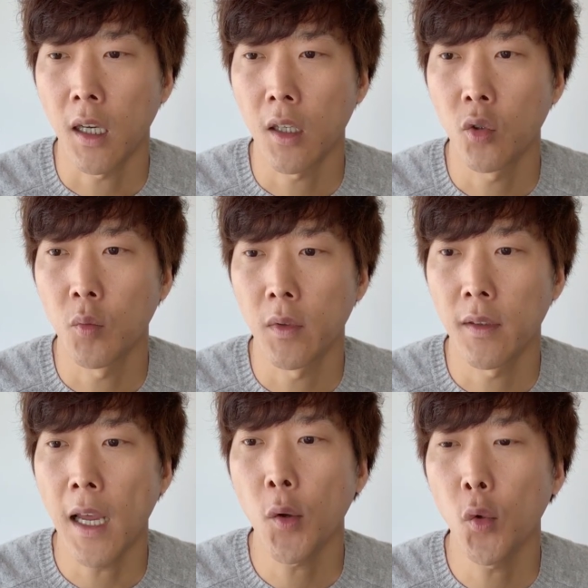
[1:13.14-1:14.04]
약간 좀
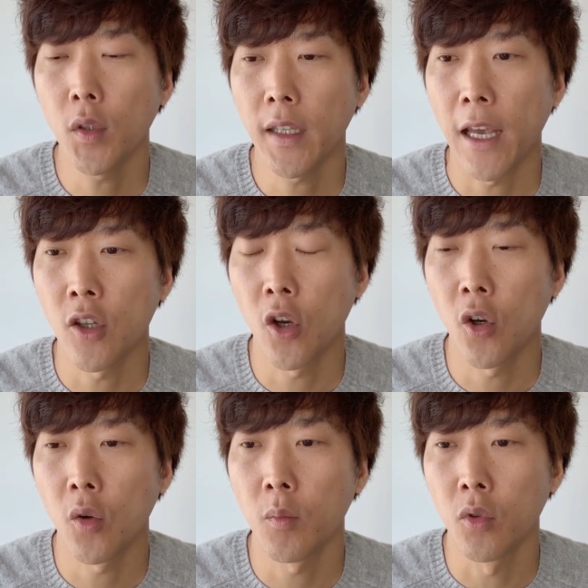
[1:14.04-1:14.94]
새로운
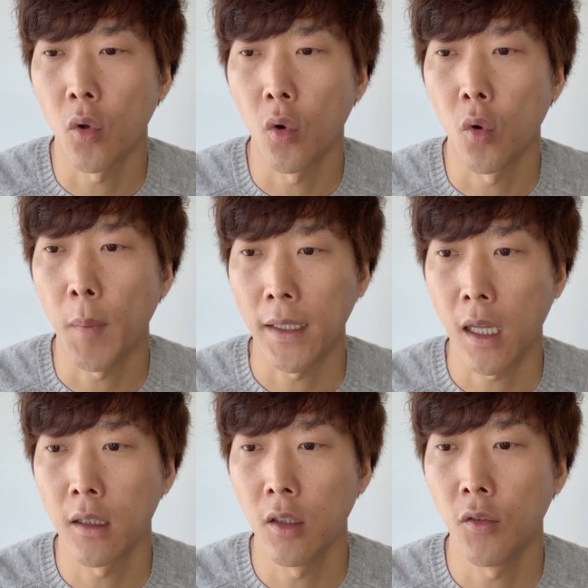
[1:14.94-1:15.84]
개념으로
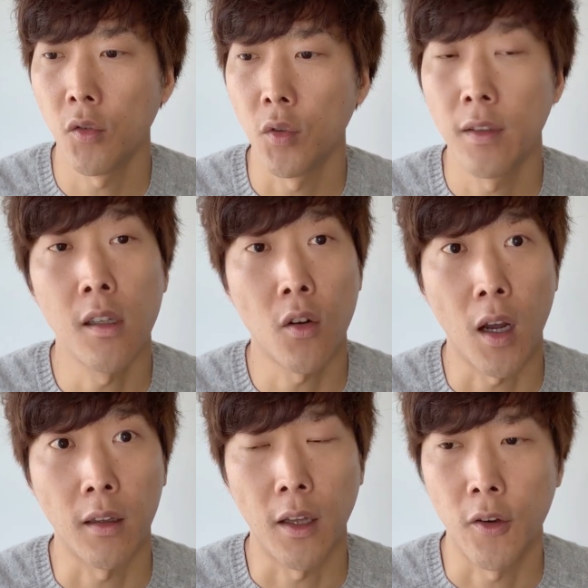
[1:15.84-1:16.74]
받아들일 수 있을
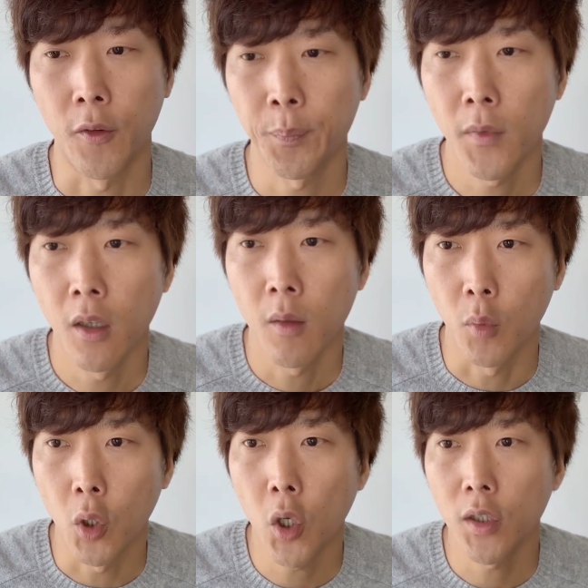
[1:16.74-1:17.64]
것 같아요.
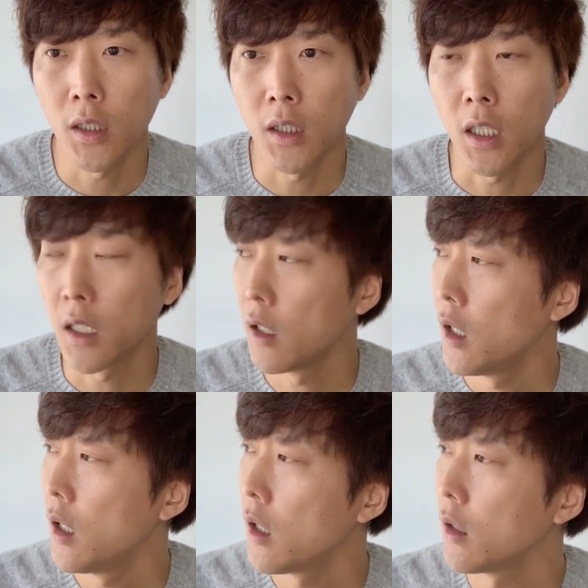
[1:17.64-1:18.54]
물론 이제
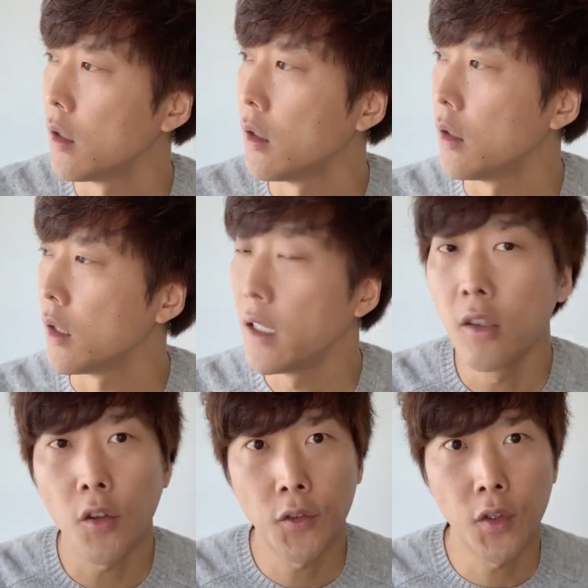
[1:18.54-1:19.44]
그
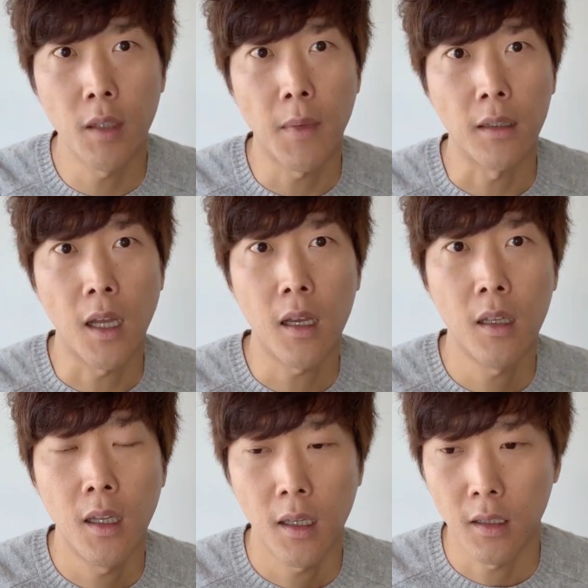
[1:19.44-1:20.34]
인더스트리마다
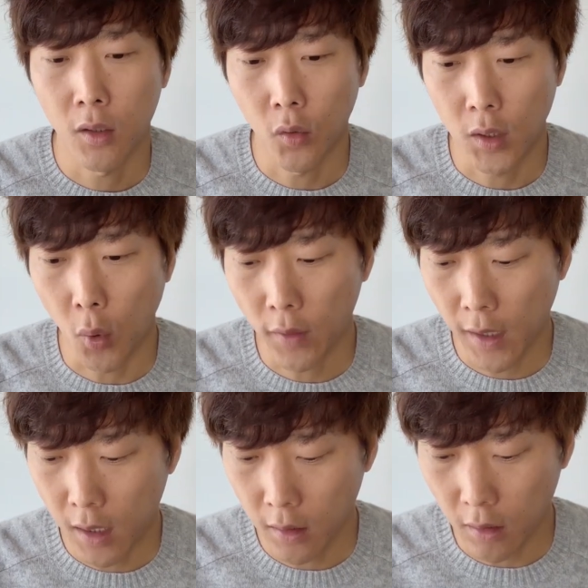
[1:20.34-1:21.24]
그리고 이제
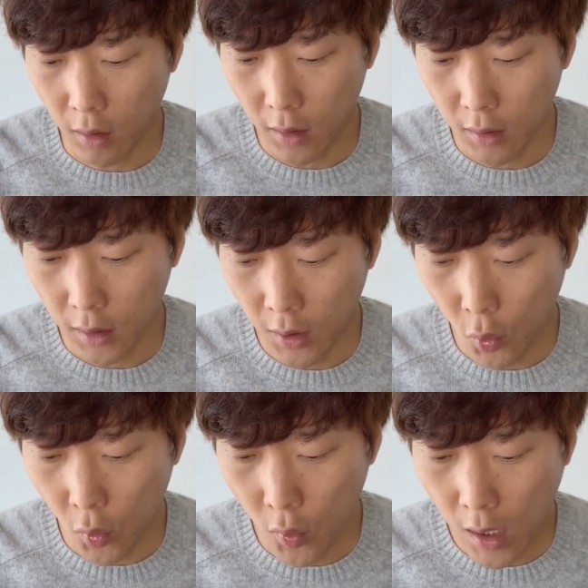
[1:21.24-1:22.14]
복셀을
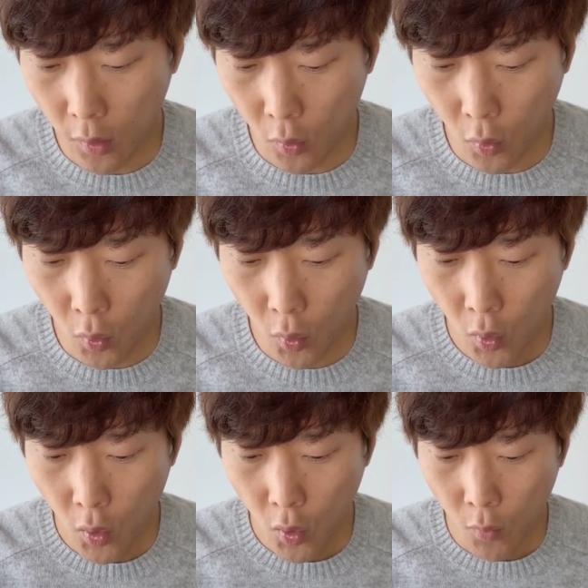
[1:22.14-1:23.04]

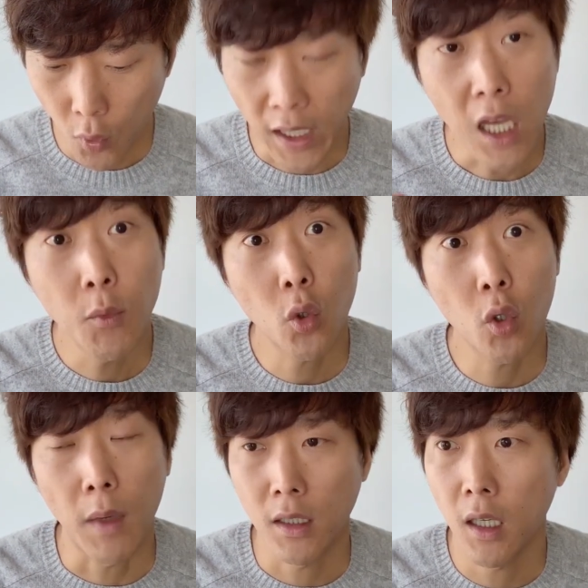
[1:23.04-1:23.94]
이용하고 뭐 게임
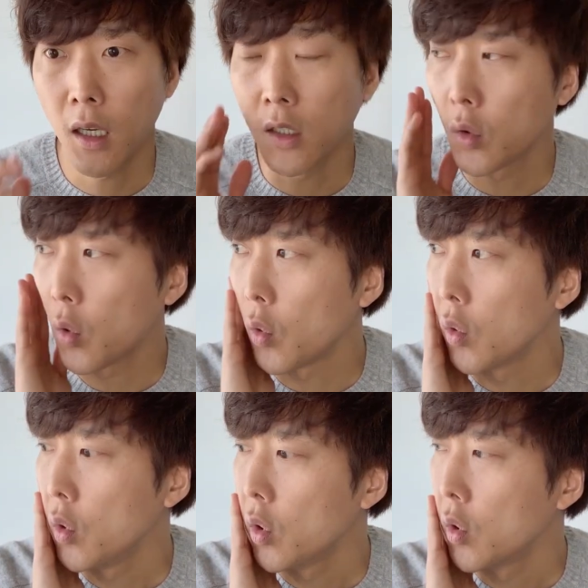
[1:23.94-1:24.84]
쪽도
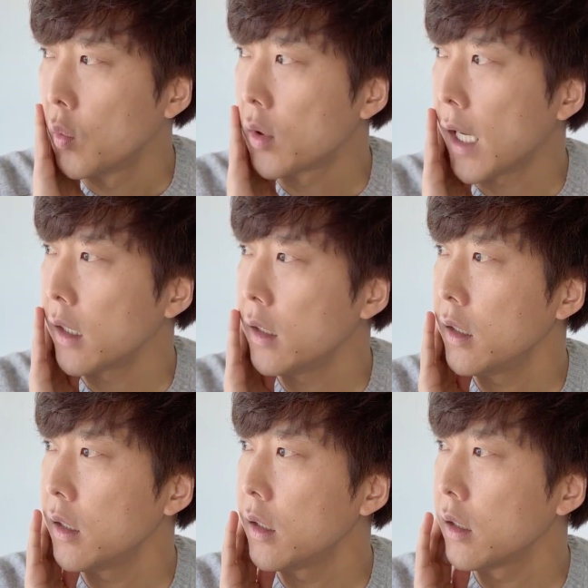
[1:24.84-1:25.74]
마찬가지고 뭐
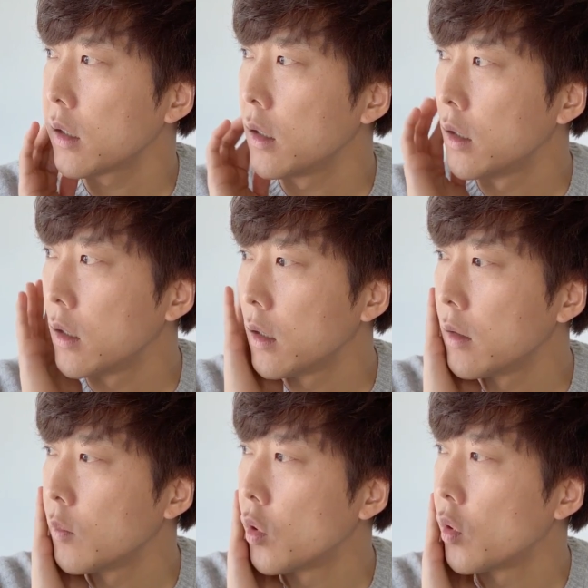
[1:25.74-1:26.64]
다른 그
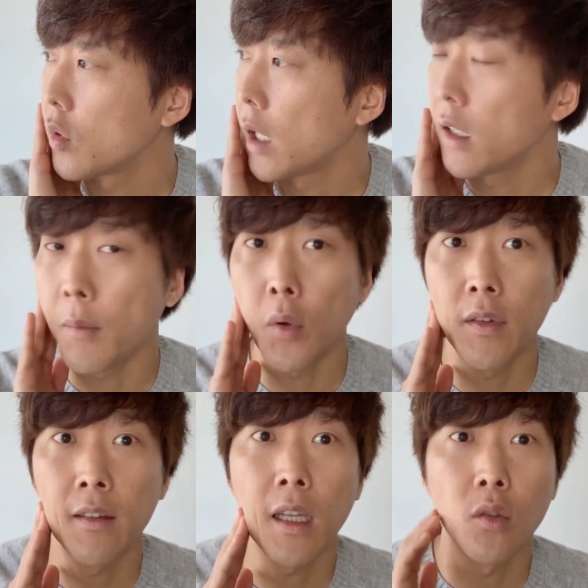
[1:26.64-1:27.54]
뭐 데이터
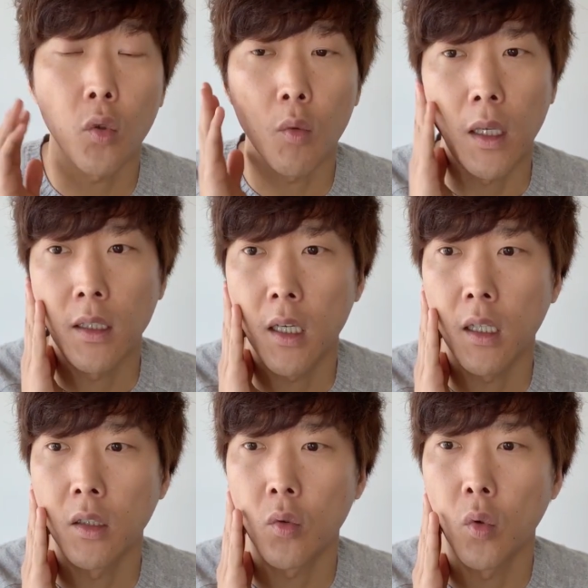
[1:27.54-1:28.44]
프로세스 하는 쪽도
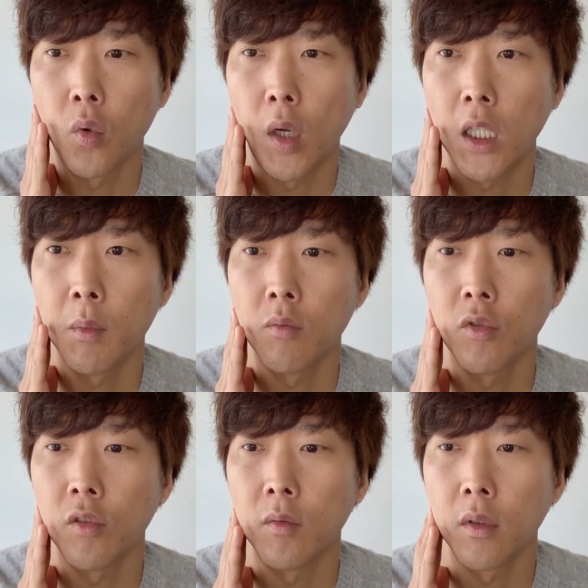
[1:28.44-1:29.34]
마찬가지고 아니면
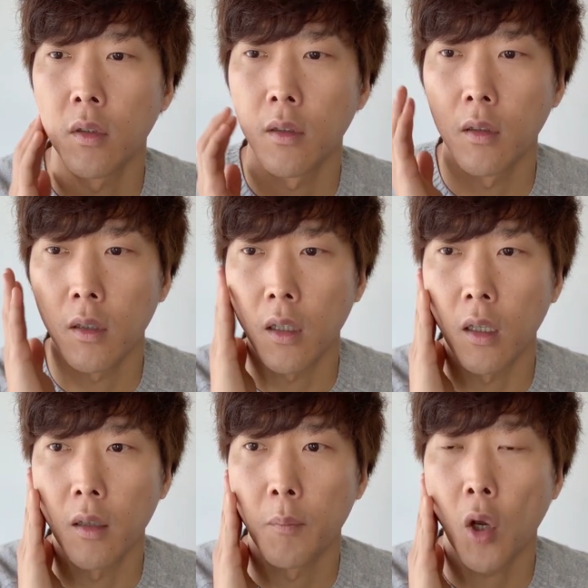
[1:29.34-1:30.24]
무슨
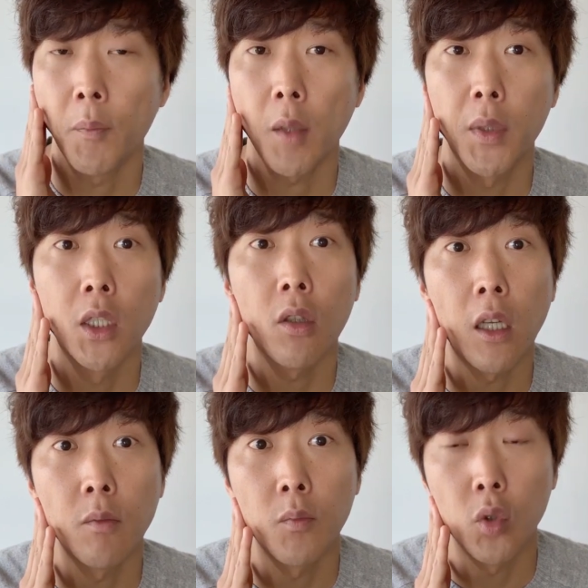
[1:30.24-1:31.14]
이렇게 컴퓨터
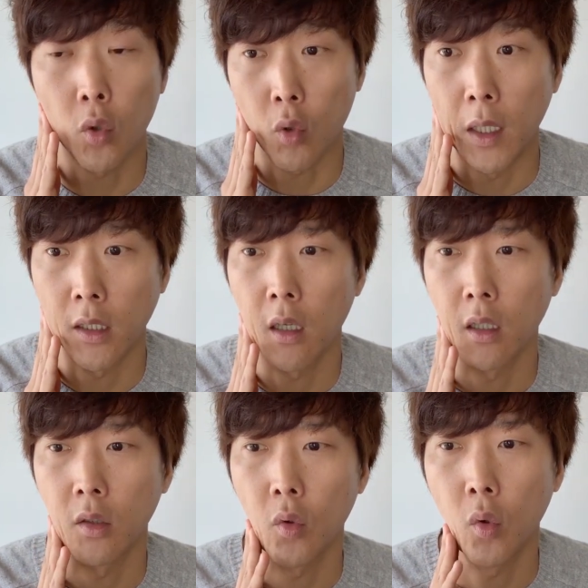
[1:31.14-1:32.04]
비전 하는 쪽도
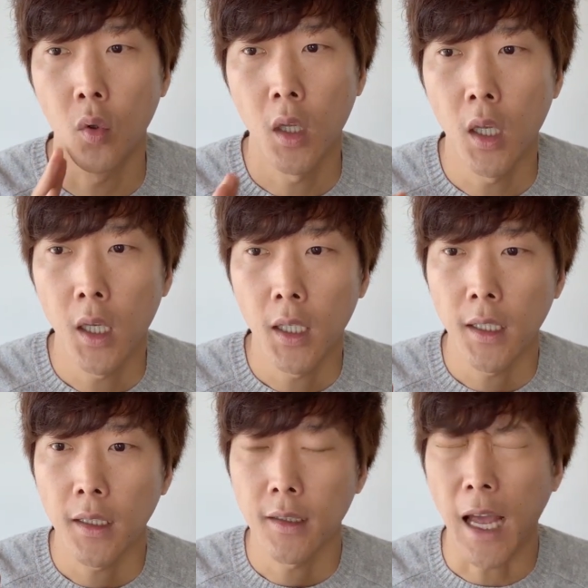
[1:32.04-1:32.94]
마찬가지고
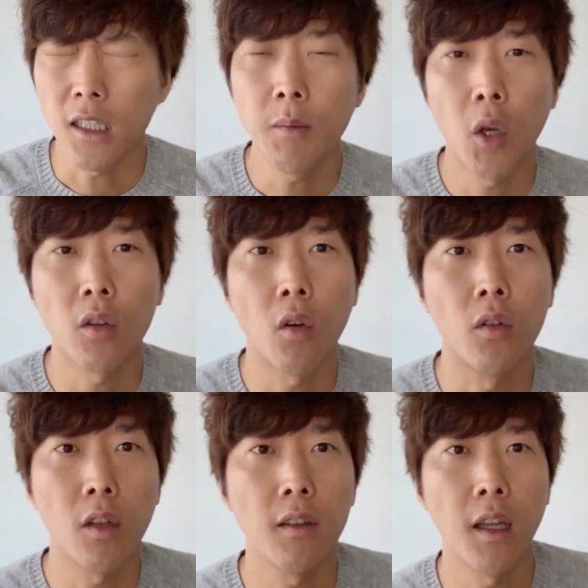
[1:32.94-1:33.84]
나름의
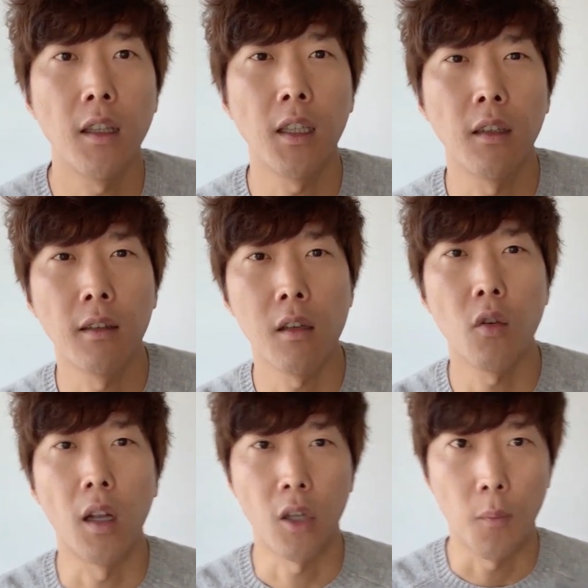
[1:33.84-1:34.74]
어떤 언더스탠딩이
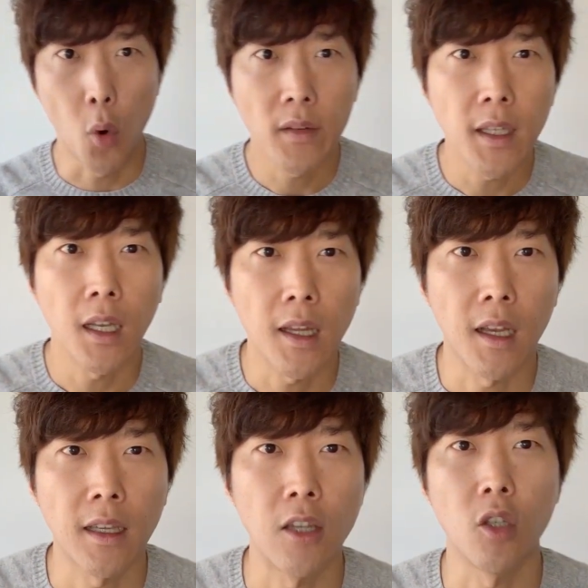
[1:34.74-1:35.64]
있을 것 같아요. 복셀에
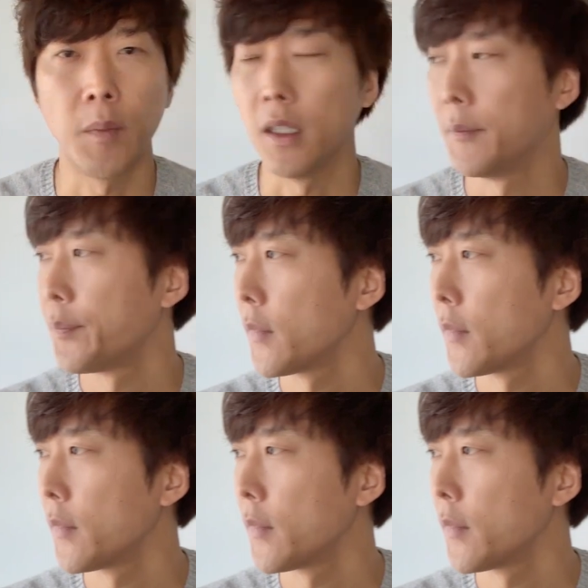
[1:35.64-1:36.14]
대한 개념이.